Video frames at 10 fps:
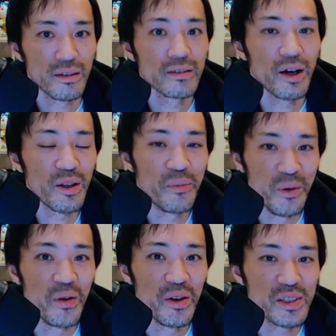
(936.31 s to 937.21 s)
誰
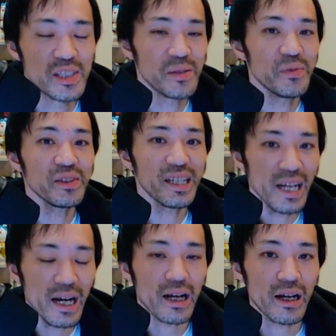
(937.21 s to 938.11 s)
も自分
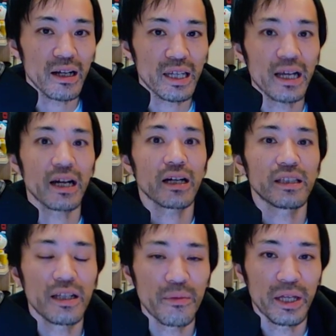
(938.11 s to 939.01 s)
が結果が
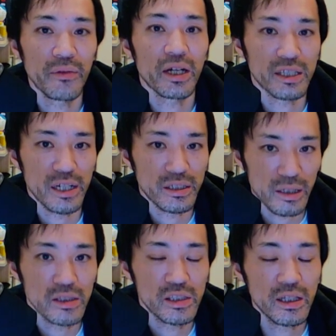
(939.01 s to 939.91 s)
出ればいいわけじゃないですか